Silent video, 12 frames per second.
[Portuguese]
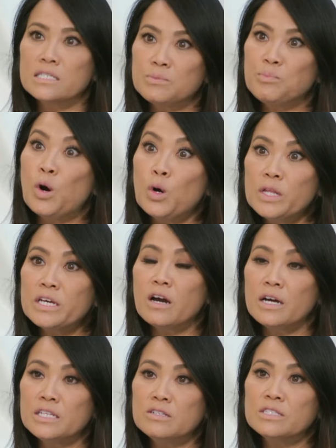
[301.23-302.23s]
sim, porque o
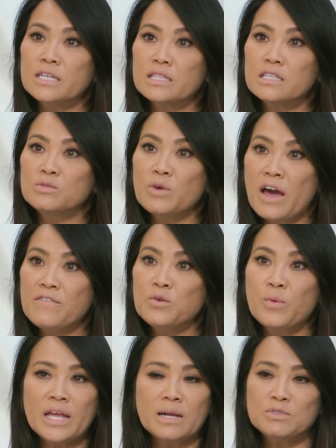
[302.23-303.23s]
seu rosto fica
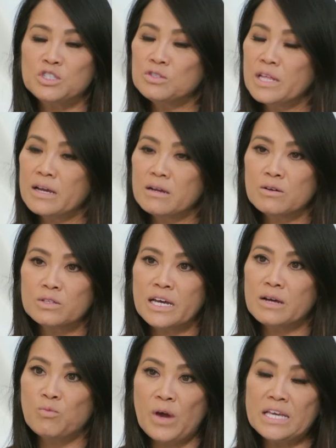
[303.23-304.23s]
repuxado com todo esse
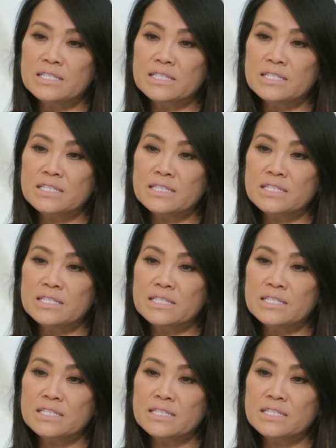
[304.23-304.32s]
peso. Com